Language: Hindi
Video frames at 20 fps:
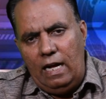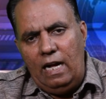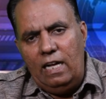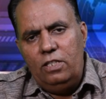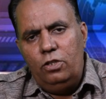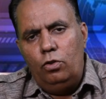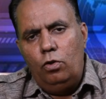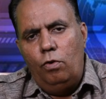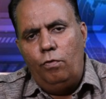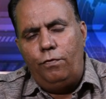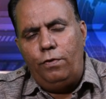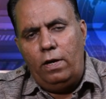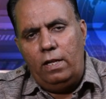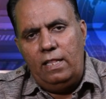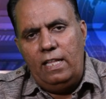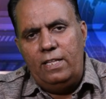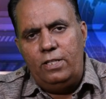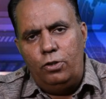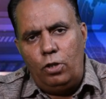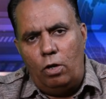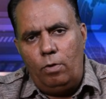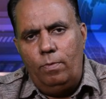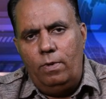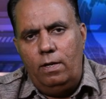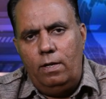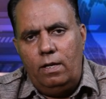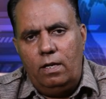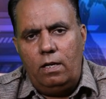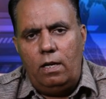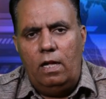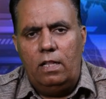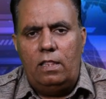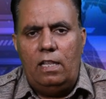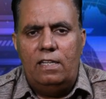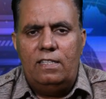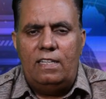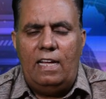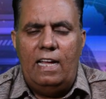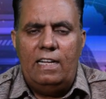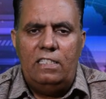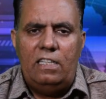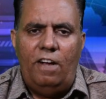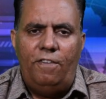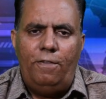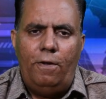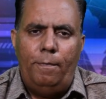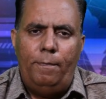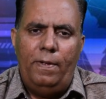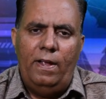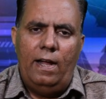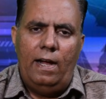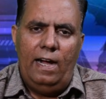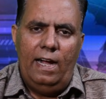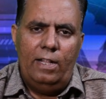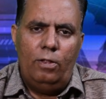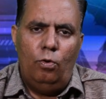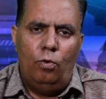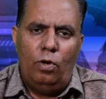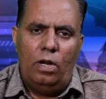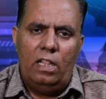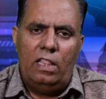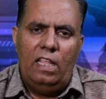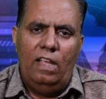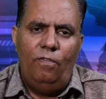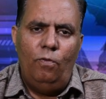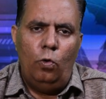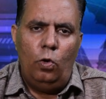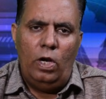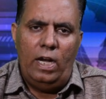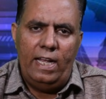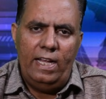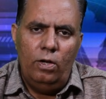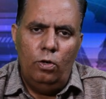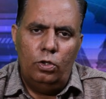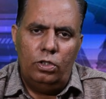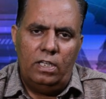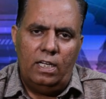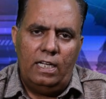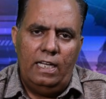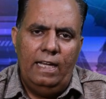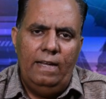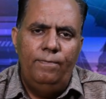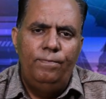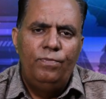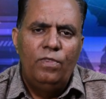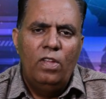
आज जो फर्द जुर्म कातल ज़ाहिर जाफ़र पे आयद होना थी वो नहीं हो सकी